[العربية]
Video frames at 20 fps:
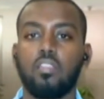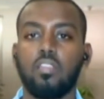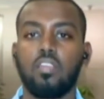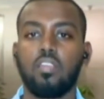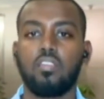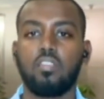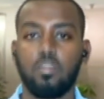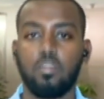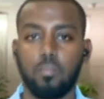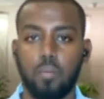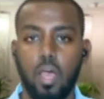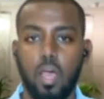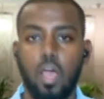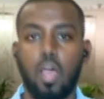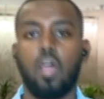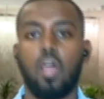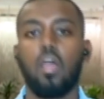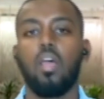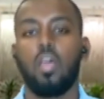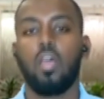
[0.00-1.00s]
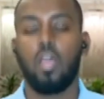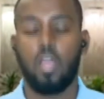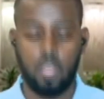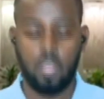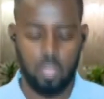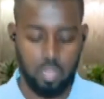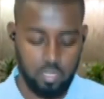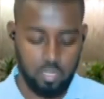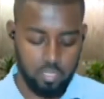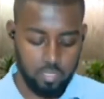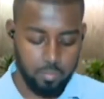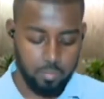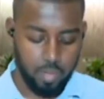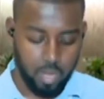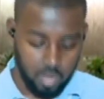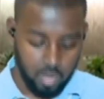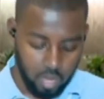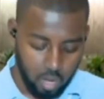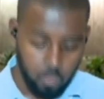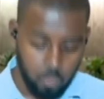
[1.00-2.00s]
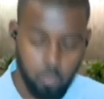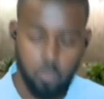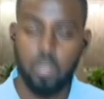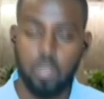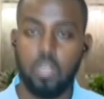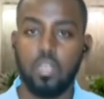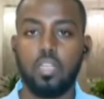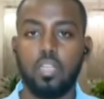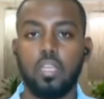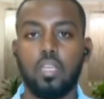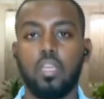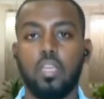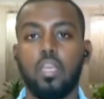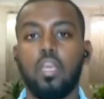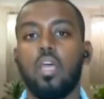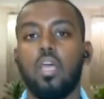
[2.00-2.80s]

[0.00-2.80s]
اجتماع الاجتماع الأول ل